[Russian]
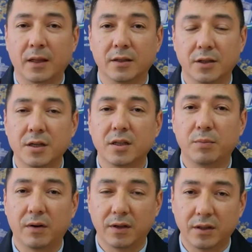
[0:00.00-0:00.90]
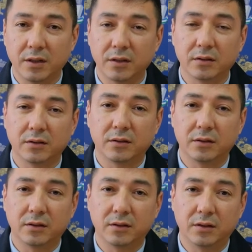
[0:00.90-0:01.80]
Женщина проводила
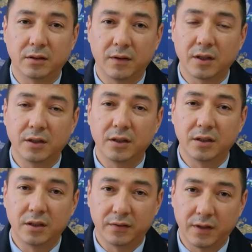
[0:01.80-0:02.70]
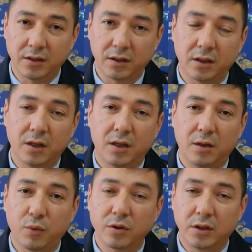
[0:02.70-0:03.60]
из квартиры неизвестных
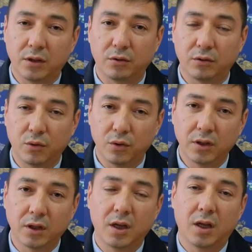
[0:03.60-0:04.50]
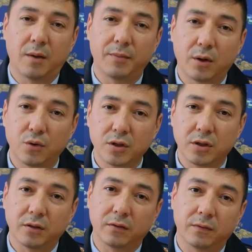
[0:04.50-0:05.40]
и после их ухода
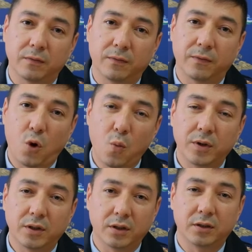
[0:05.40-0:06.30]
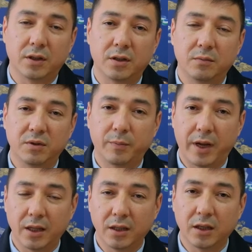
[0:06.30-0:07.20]
обнаружила в комнате значит,
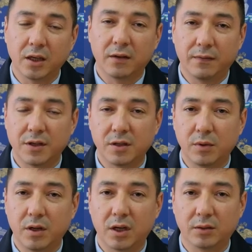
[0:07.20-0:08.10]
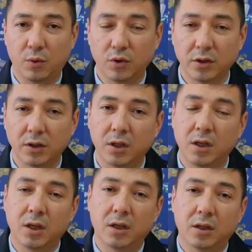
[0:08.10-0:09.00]
беспорядок, вещи были разбросаны
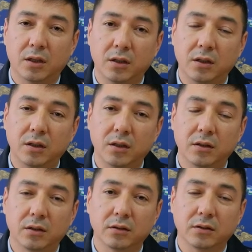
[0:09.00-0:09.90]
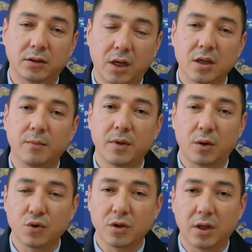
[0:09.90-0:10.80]
и также
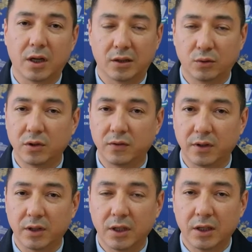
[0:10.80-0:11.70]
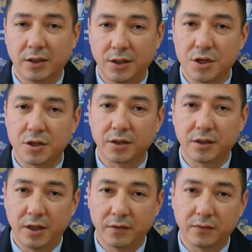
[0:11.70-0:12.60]
обнаружила отсутствие денежных
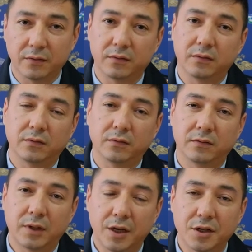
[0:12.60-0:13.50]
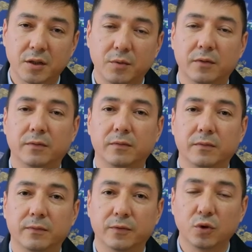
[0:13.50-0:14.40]
средств э, наличными
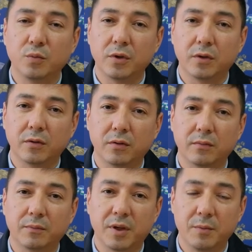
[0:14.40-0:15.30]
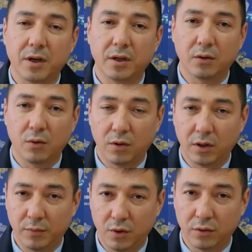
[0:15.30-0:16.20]
в сумме примерно
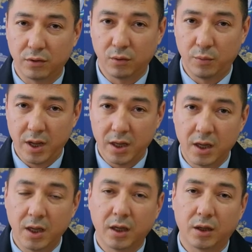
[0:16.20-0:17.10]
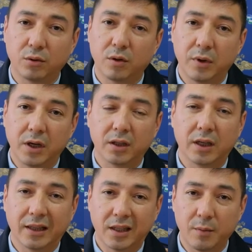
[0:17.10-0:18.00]
около миллиона рублей, которые были
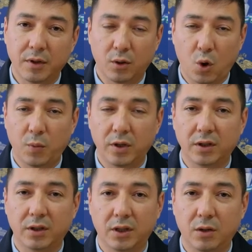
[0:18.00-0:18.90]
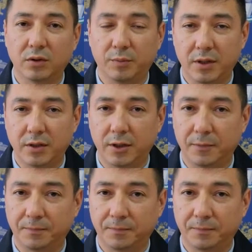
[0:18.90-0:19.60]
годами накоплены ею с пенсии.